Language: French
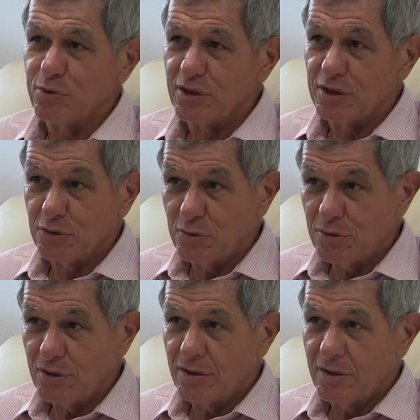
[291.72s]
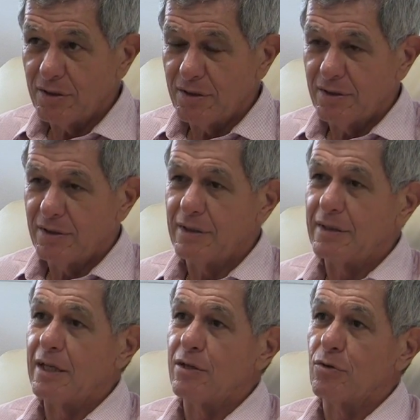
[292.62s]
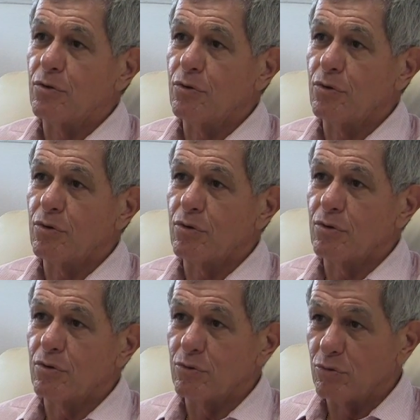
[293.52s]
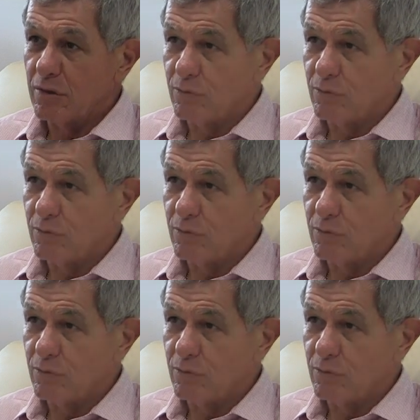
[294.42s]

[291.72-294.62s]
opposition telle que nous